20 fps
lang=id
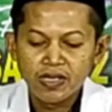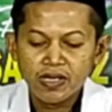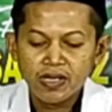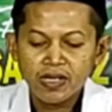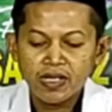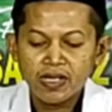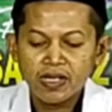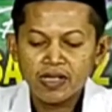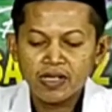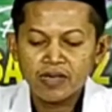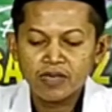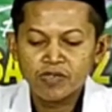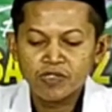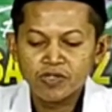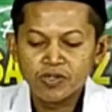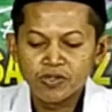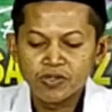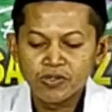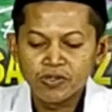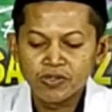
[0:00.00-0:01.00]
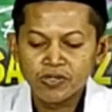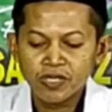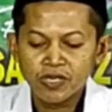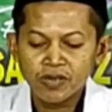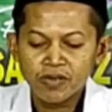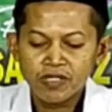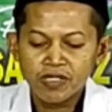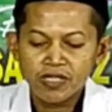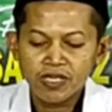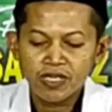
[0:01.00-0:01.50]
alhamdu
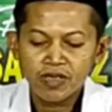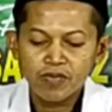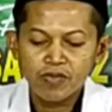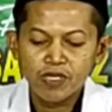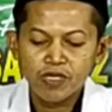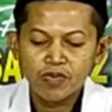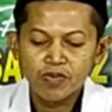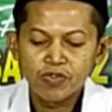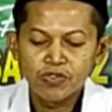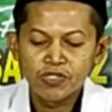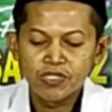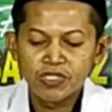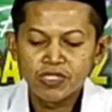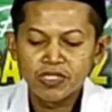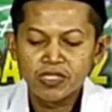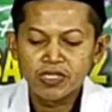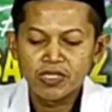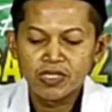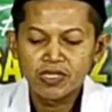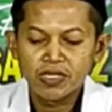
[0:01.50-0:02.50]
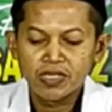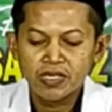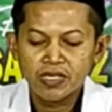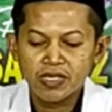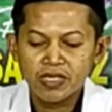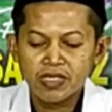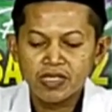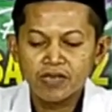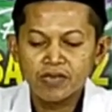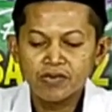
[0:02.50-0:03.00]
utawi sekabe puji
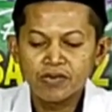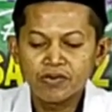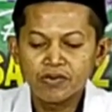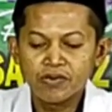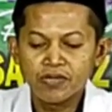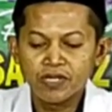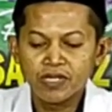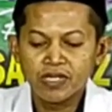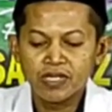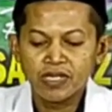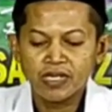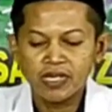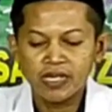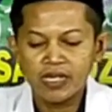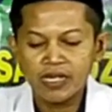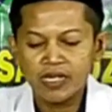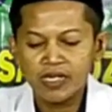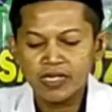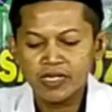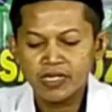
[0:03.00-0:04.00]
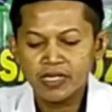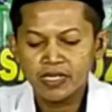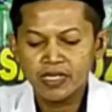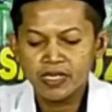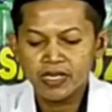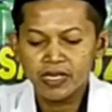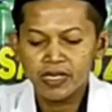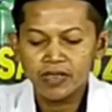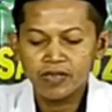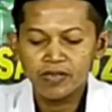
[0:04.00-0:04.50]
iku lillahi
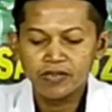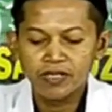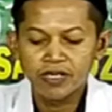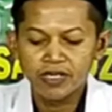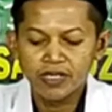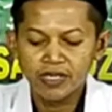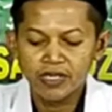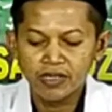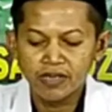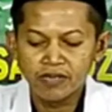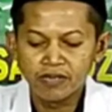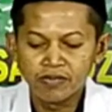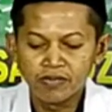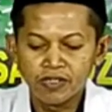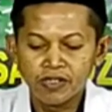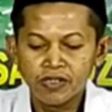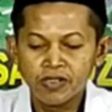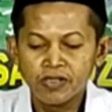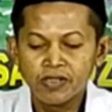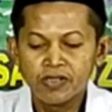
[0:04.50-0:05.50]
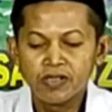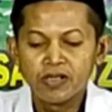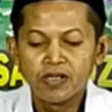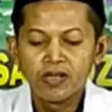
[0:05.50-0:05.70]
kagungane Allah